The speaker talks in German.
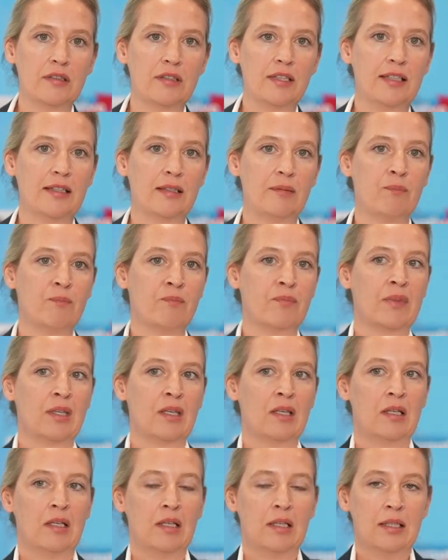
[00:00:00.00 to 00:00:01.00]
Denn
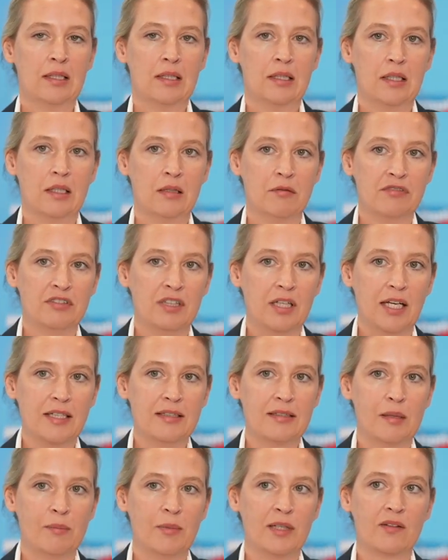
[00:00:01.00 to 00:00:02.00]
ähm,
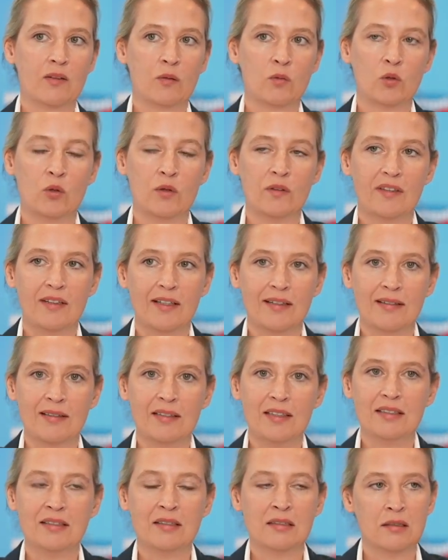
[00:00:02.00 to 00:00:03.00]
vielleicht einmal zum
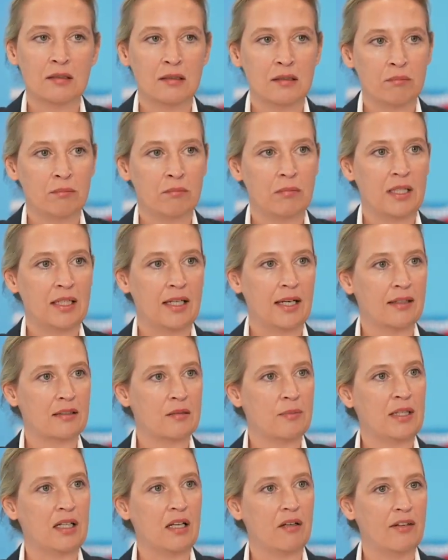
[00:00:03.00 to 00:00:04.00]
Grundsätzlichen. Man
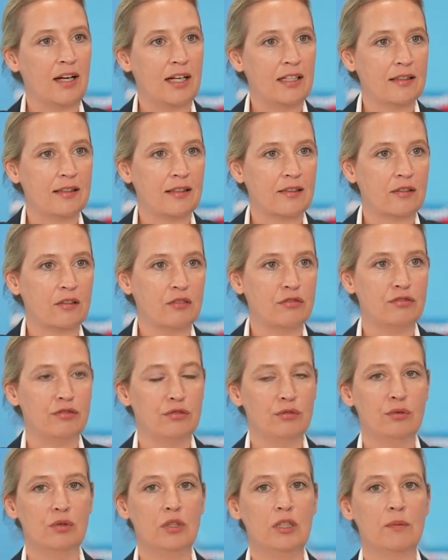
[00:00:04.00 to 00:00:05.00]
hat mittlerweile das
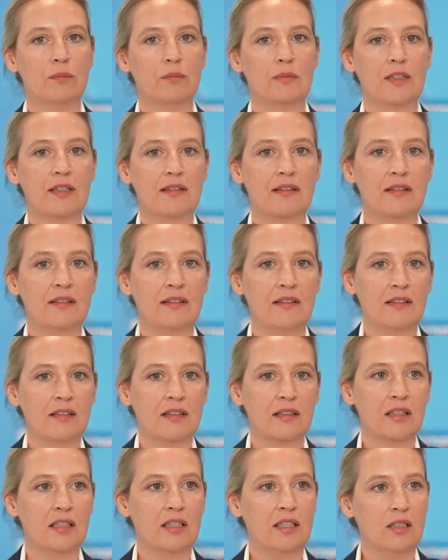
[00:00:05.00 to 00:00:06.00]
Gefühl, dass es
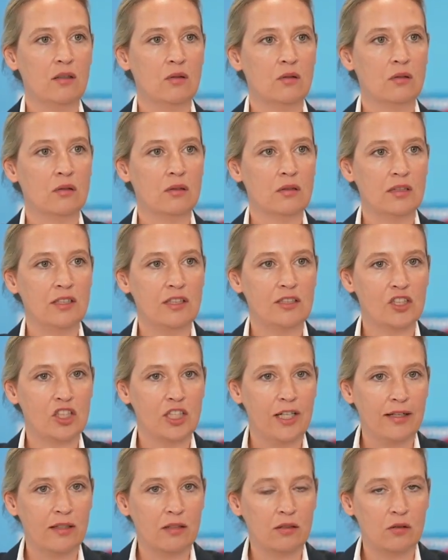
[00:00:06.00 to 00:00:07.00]
dieser Regierung nicht
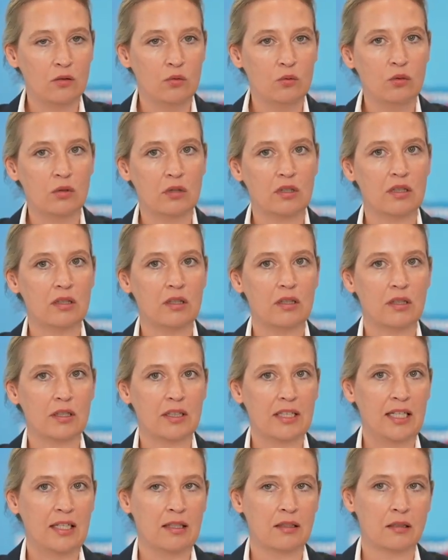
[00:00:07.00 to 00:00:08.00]
schnell genug äh,
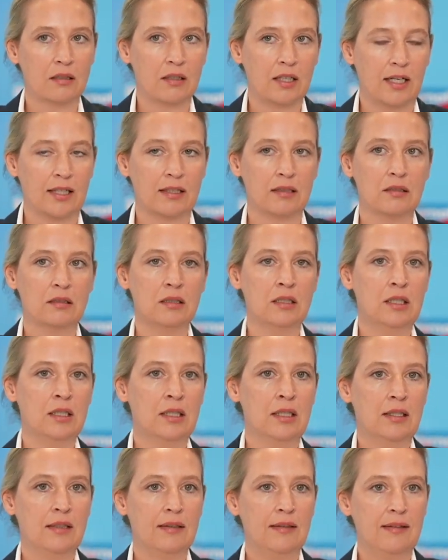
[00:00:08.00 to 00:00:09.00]
gehen kann,
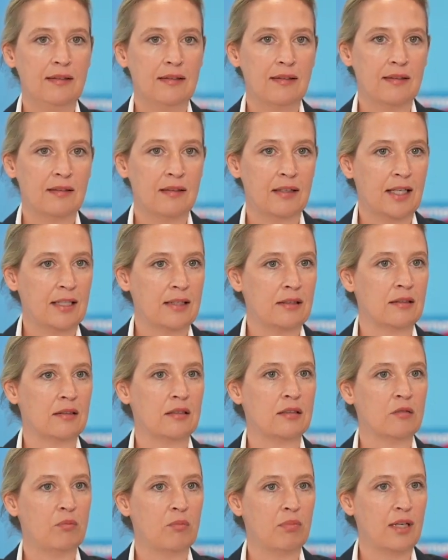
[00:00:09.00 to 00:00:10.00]
dieses
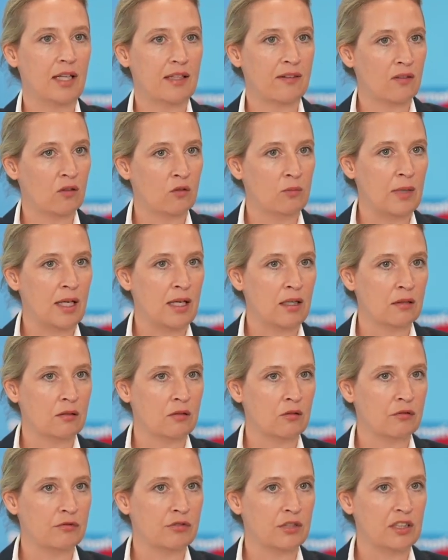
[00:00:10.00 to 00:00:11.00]
Land platt zu machen
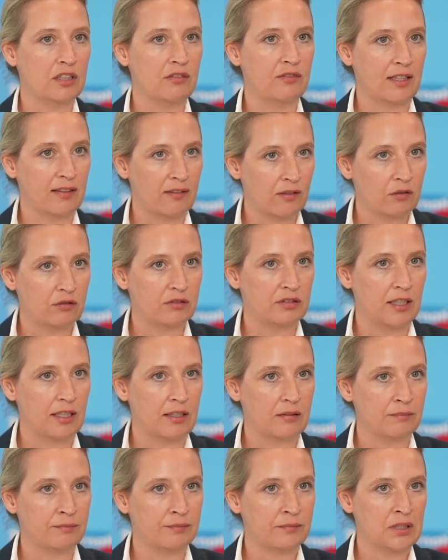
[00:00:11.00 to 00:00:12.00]
und vor die Wand zu
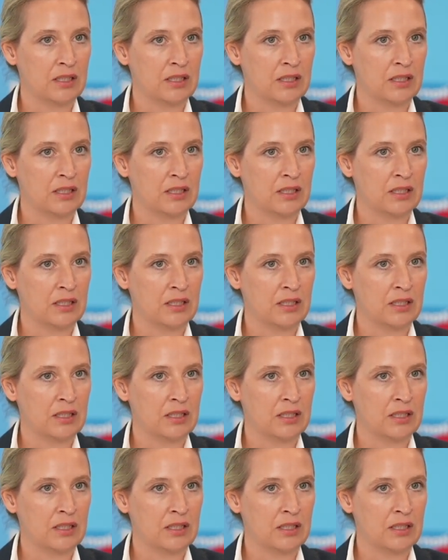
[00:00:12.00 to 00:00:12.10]
fahren.